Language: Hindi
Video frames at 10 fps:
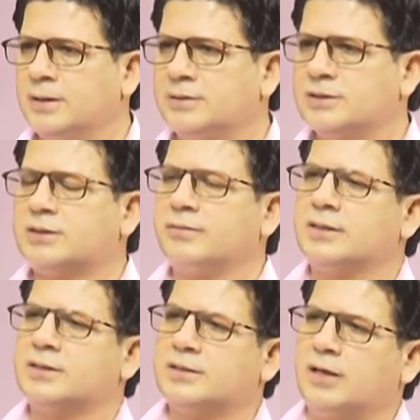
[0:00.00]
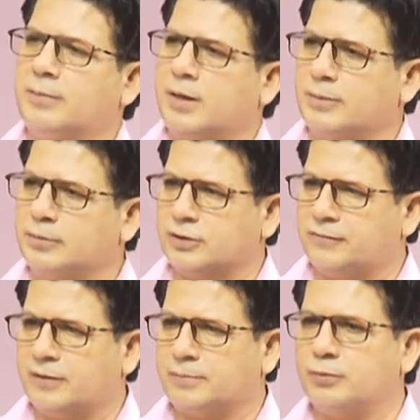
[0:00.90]
जिसकी वजह से हमारे
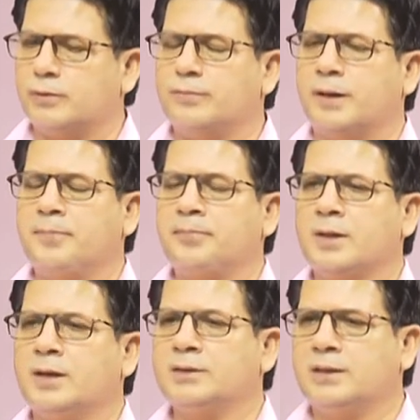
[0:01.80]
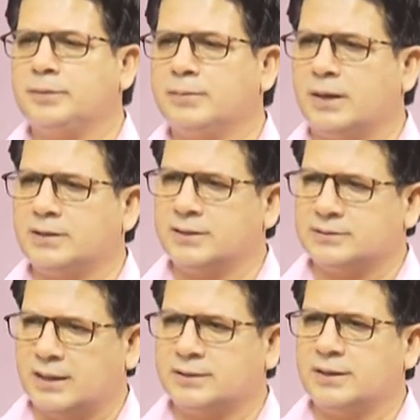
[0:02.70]
मुजफ्फ़रपुर में ये बीमारियाँ
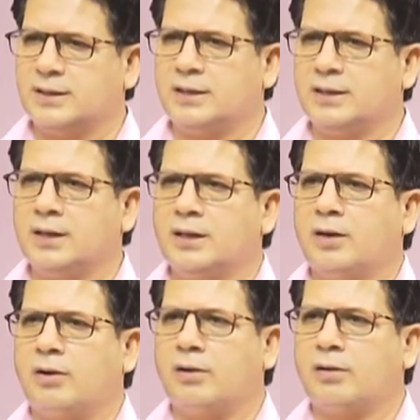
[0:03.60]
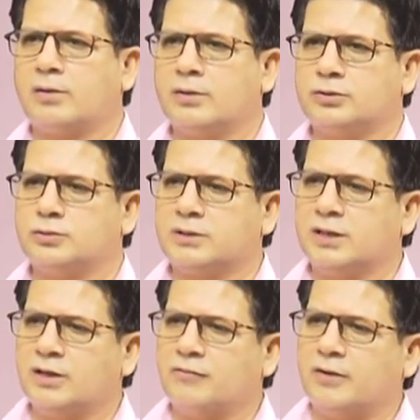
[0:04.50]
ज़्यादा है और चूँकि
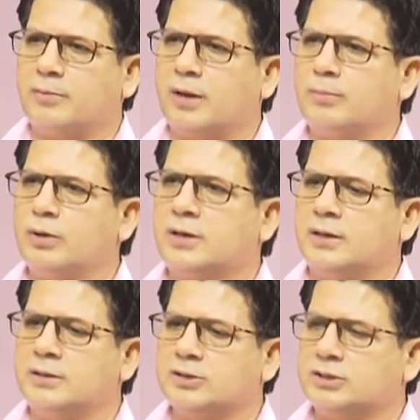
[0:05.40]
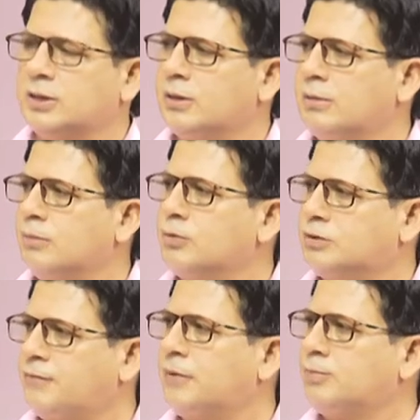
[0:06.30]
ये फेवरेबल कंडीशन
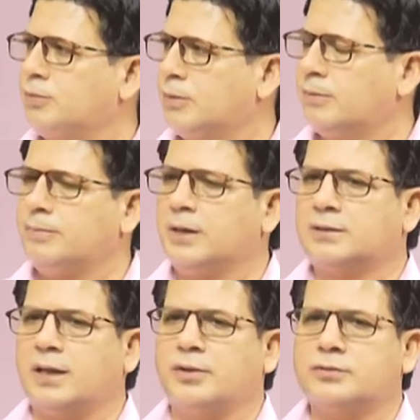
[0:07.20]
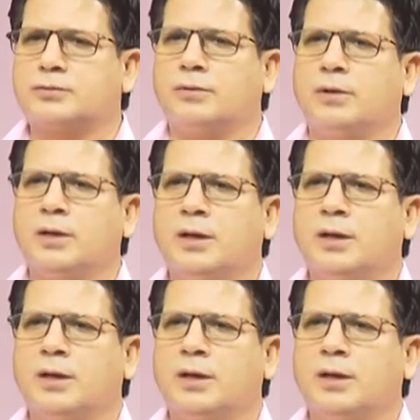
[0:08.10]
मुजफ्फ़रपुर में मिलता है उसको